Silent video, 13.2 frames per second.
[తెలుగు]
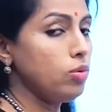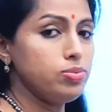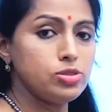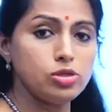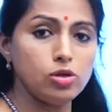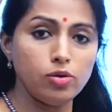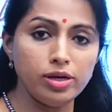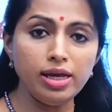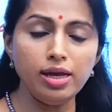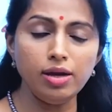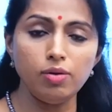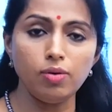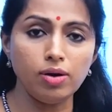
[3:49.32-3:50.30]
ట్యూబ్స్లోనే
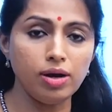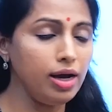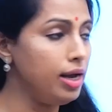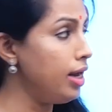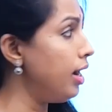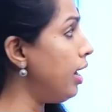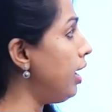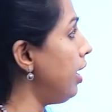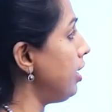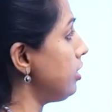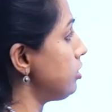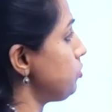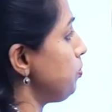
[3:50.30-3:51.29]
ఒక
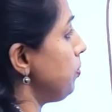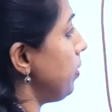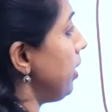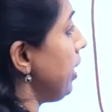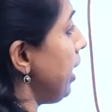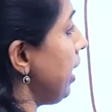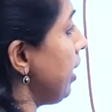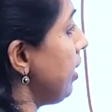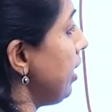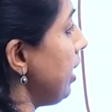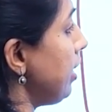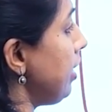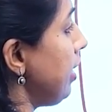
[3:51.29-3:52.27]
ఎగ్
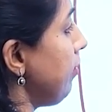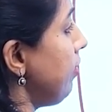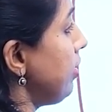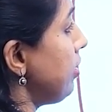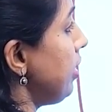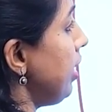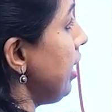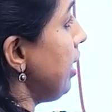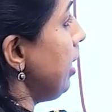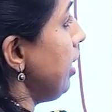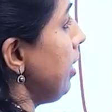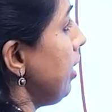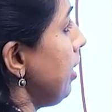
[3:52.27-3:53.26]
అనేది
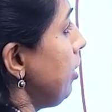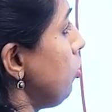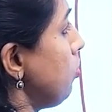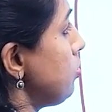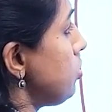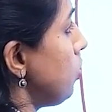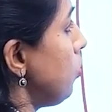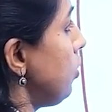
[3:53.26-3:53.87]
విడుదలయ్యి ఈ ట్యూబ్స్లో